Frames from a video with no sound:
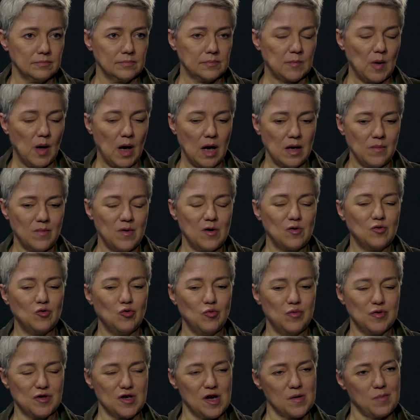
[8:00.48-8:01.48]
Я не
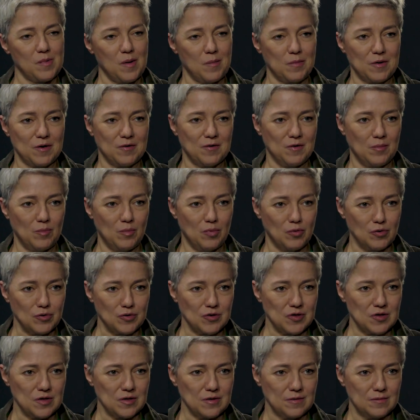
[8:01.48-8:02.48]
могу убежать по правилам
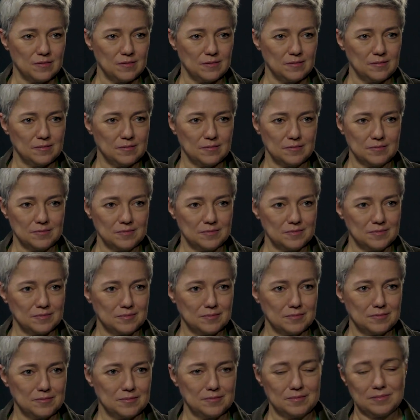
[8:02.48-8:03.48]
бокса.
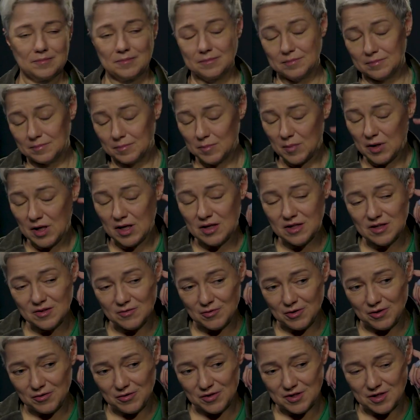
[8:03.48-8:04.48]
Меня
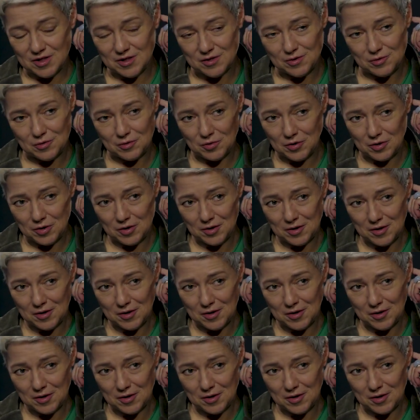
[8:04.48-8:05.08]
дисквалифицируют.